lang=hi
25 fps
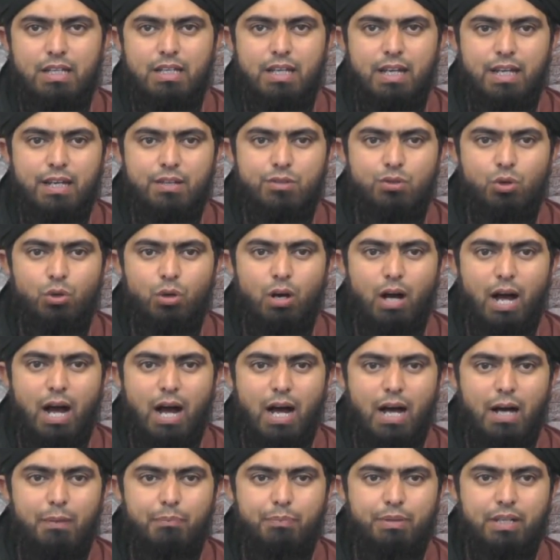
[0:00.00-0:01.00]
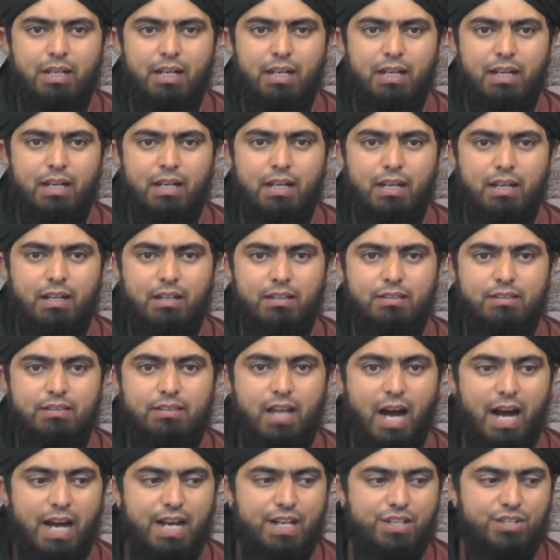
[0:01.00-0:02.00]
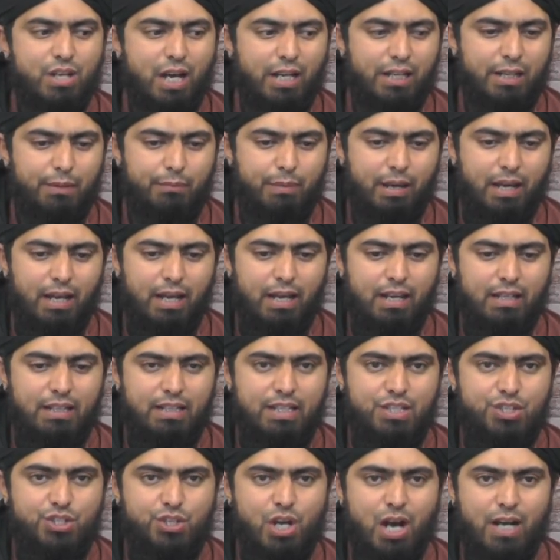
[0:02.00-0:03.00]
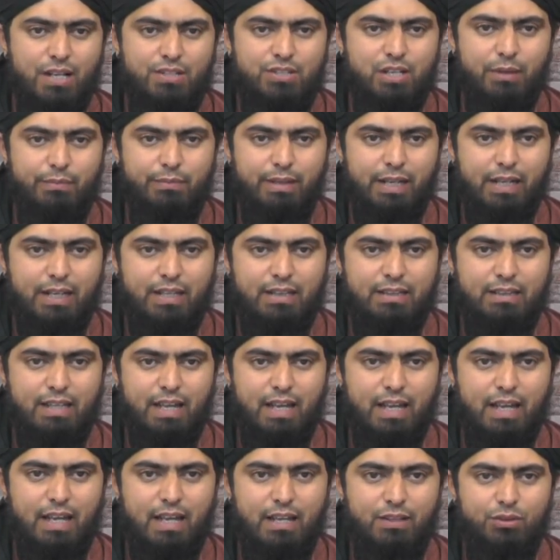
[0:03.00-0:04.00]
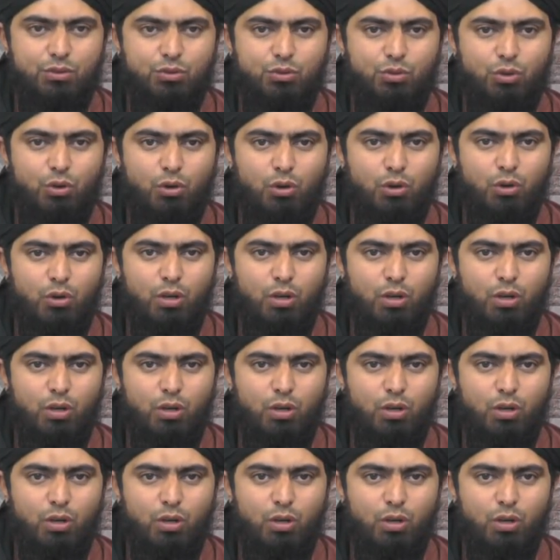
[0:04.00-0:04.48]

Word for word: ये जो आपके दाएं जानब है ये चांद जब निकलता है तो